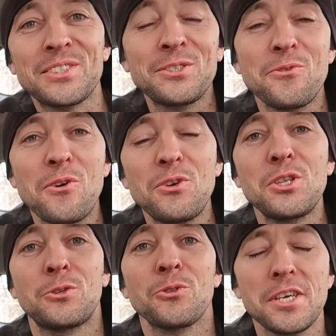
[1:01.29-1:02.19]
снова
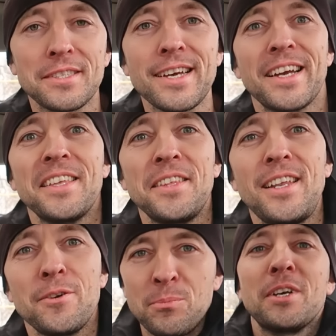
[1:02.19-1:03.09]
видеть у нас на
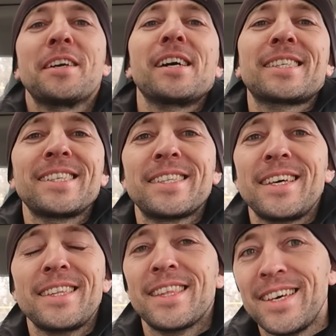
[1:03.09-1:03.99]
канале, мы как
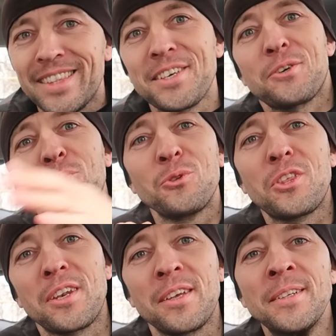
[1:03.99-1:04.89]
всегда, да, на
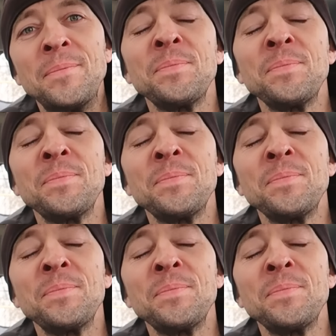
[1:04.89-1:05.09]
хуторе,